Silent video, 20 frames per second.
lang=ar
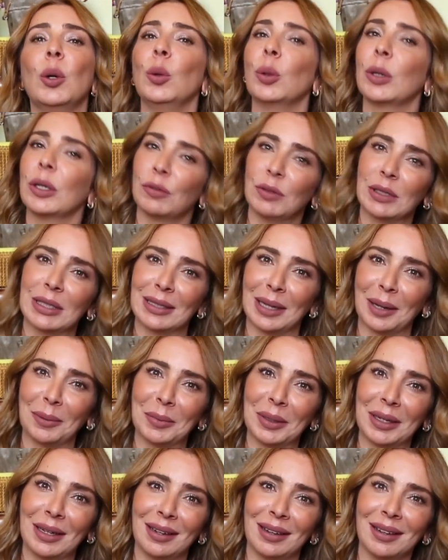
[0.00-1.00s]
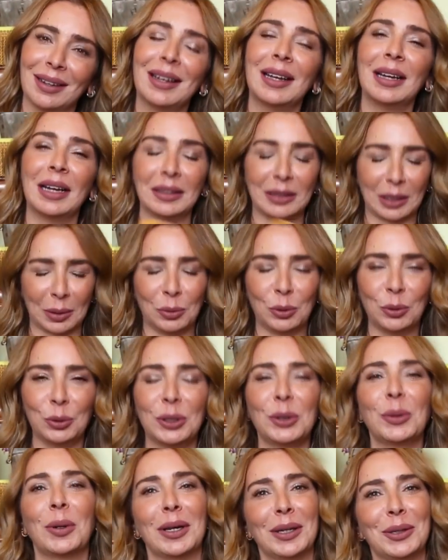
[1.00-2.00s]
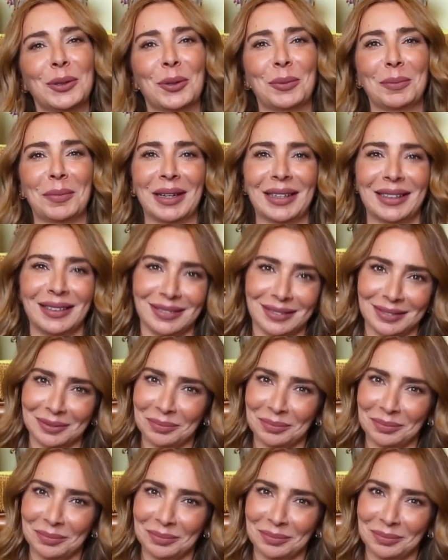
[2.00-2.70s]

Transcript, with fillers: وكيف نستعملها تابعوني وخليكم معي